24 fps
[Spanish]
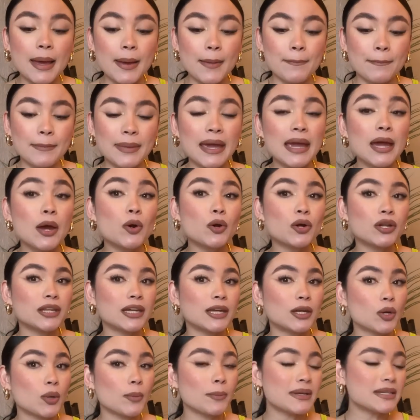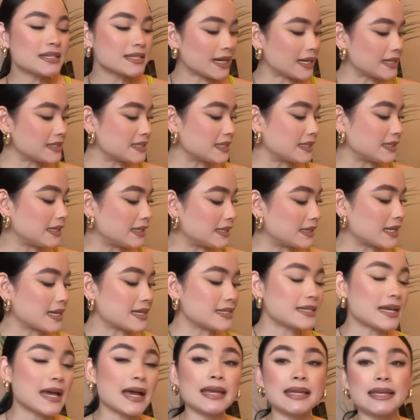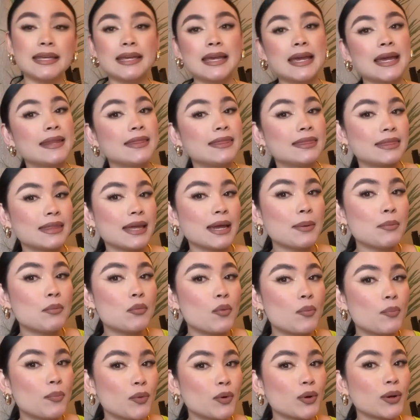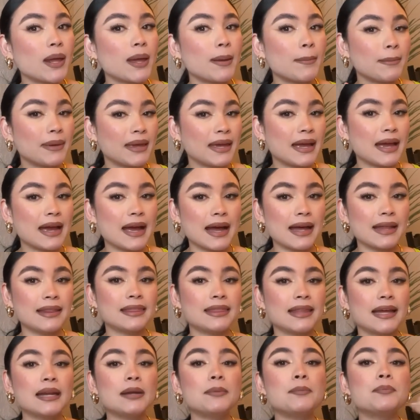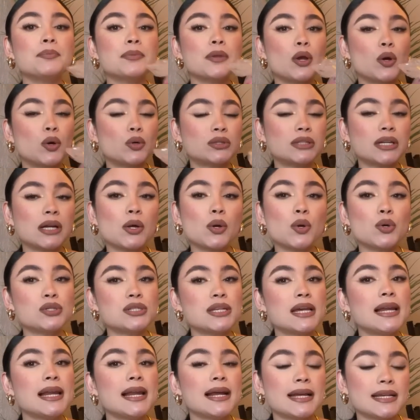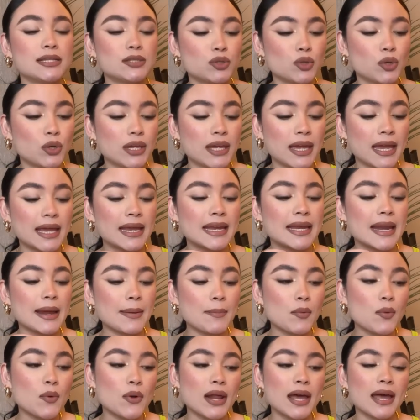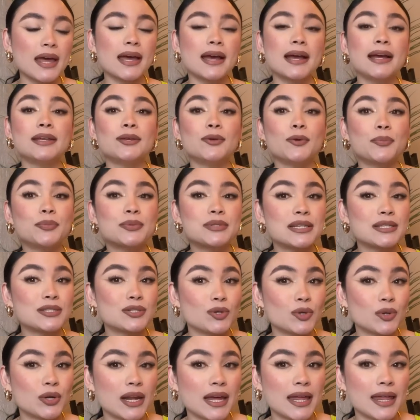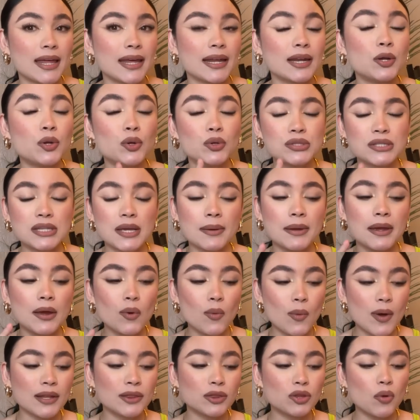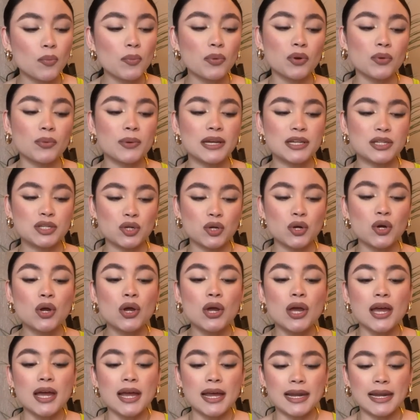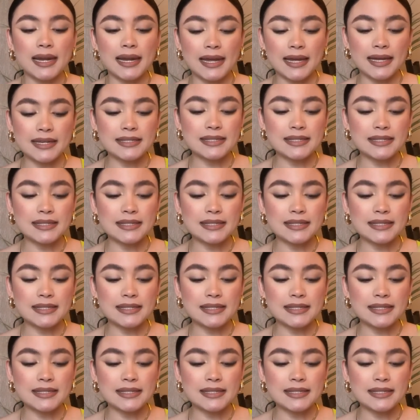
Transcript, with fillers: me ordeno mis calcetitas ahí en Temu porque me encantan. Otra cosa de la que estoy enamorada y obsesionada, no saben cuánto provecho le he